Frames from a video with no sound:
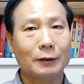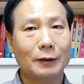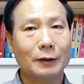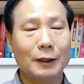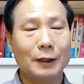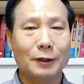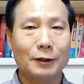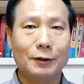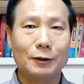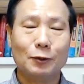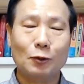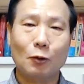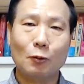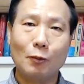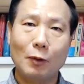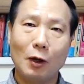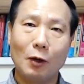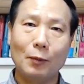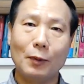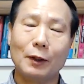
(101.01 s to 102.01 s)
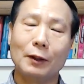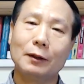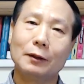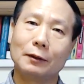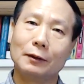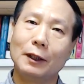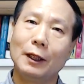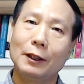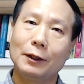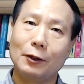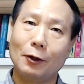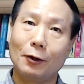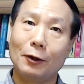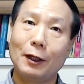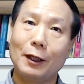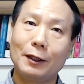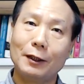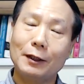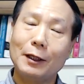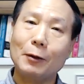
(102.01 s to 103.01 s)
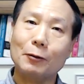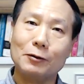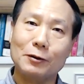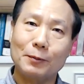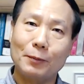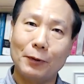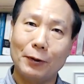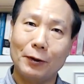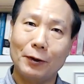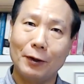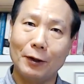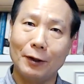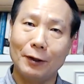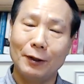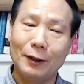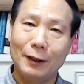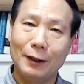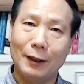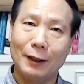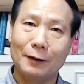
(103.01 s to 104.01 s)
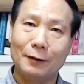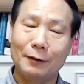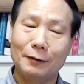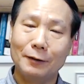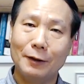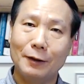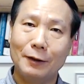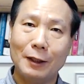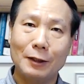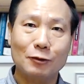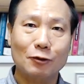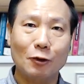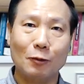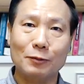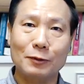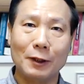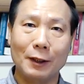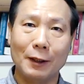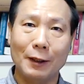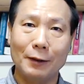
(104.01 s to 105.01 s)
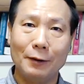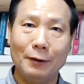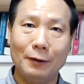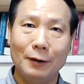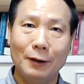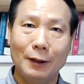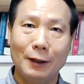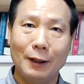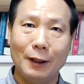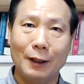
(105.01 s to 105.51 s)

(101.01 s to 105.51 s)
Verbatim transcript: 사실은 속마음에는 연예인이 되고 싶어요. 예, 그런데 될 수 없잖아요.